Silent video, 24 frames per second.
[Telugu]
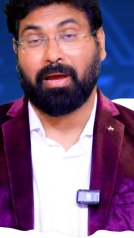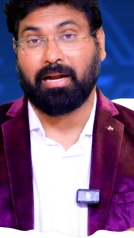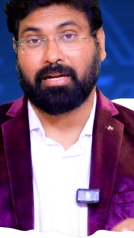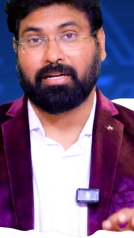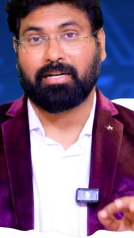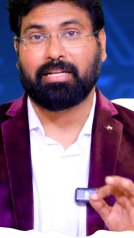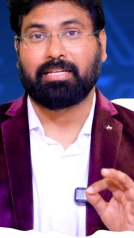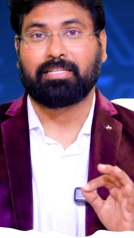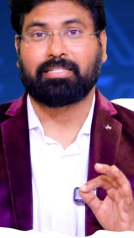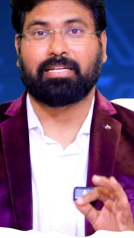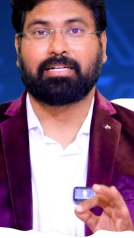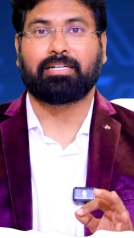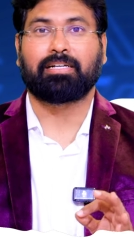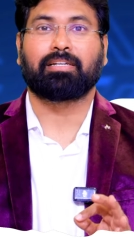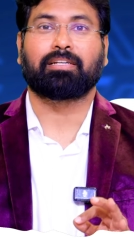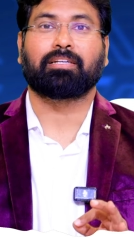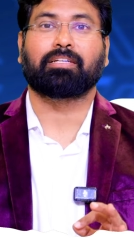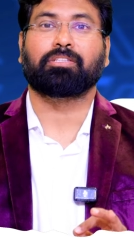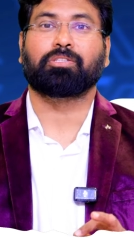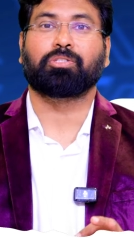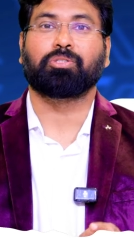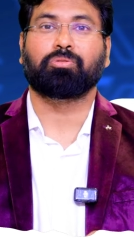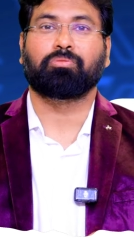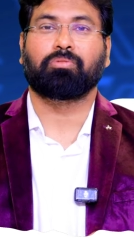ప్యాట్నీ సెంటర్
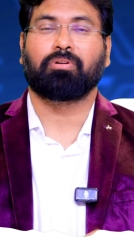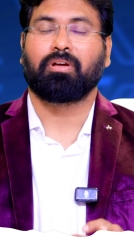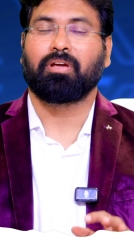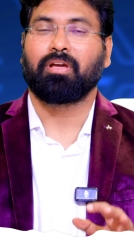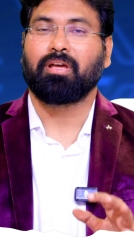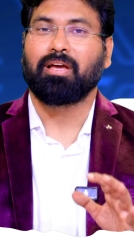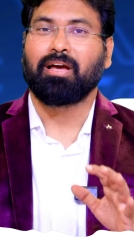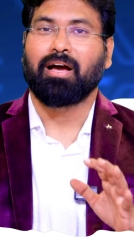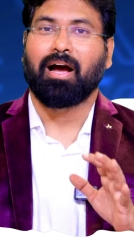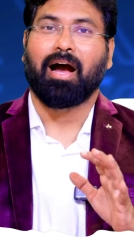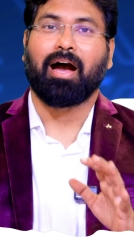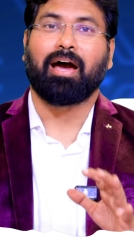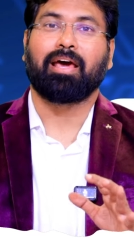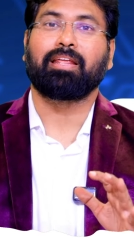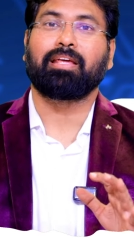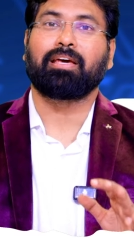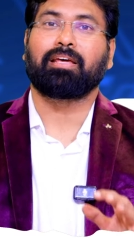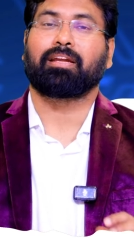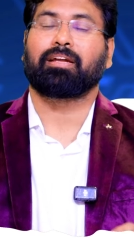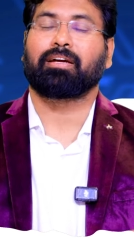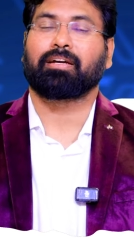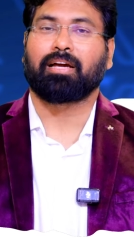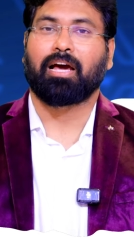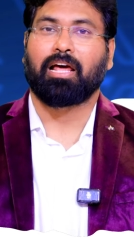నందు
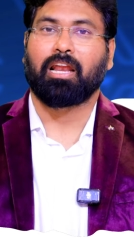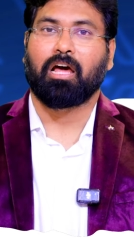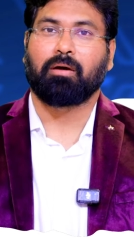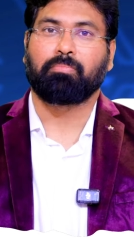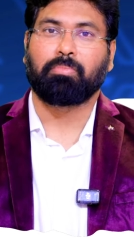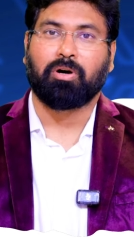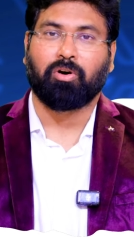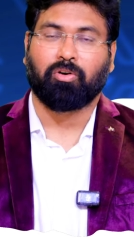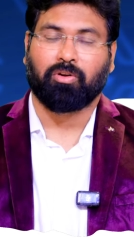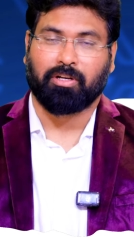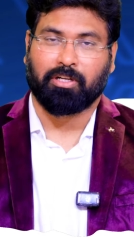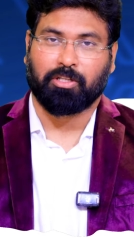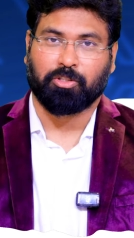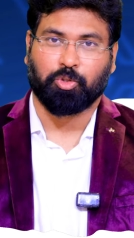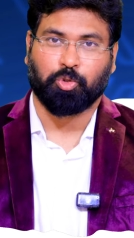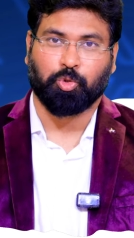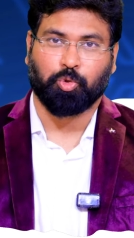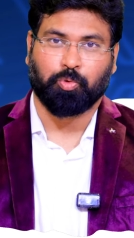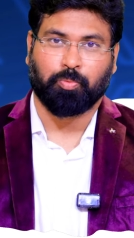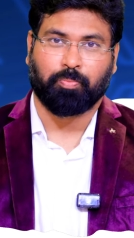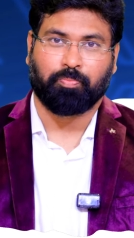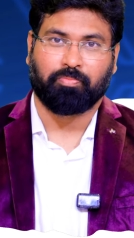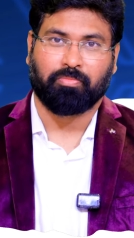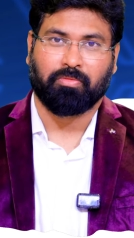హరిహర కళాభవన్
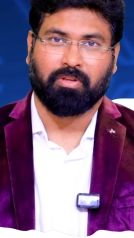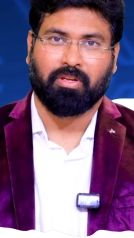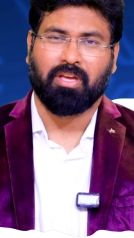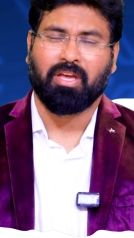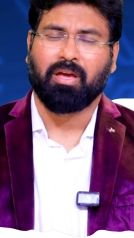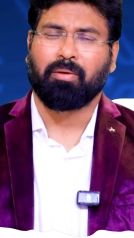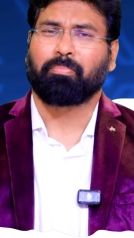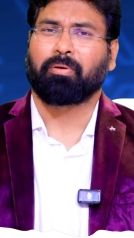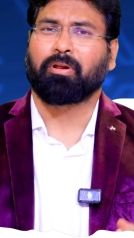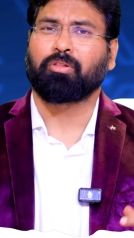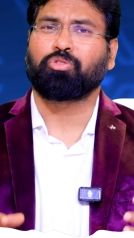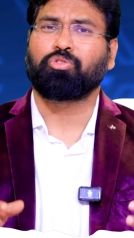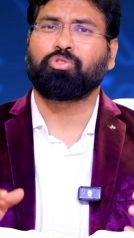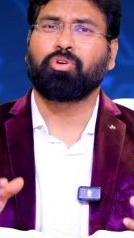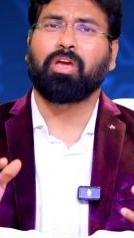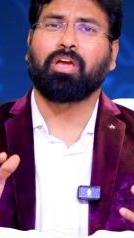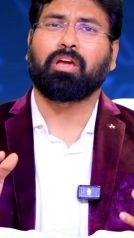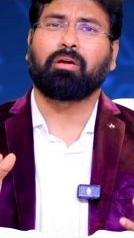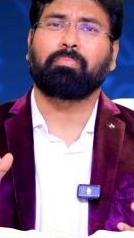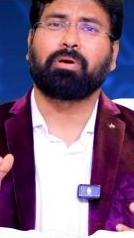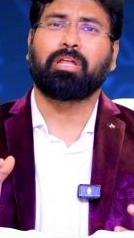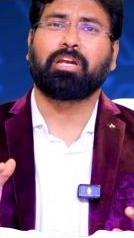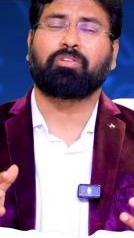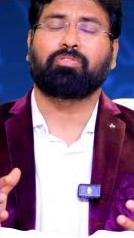నందు
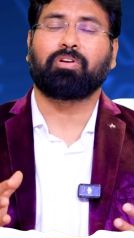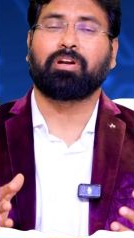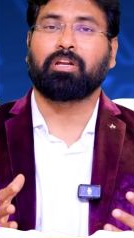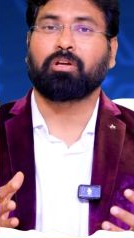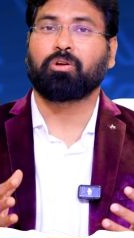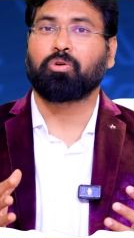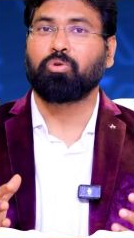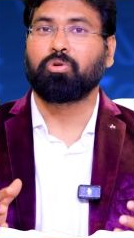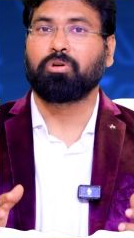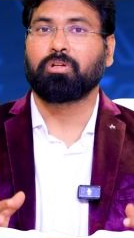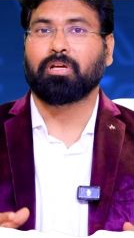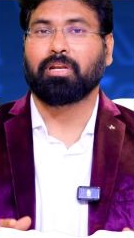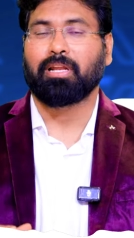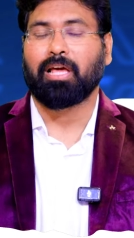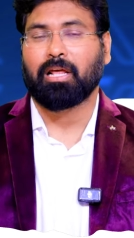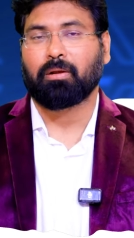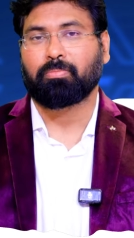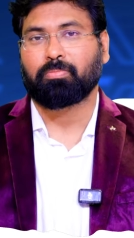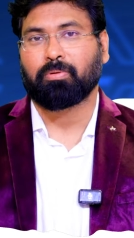ప్రత్యేకమైనటువంటి కూడికలు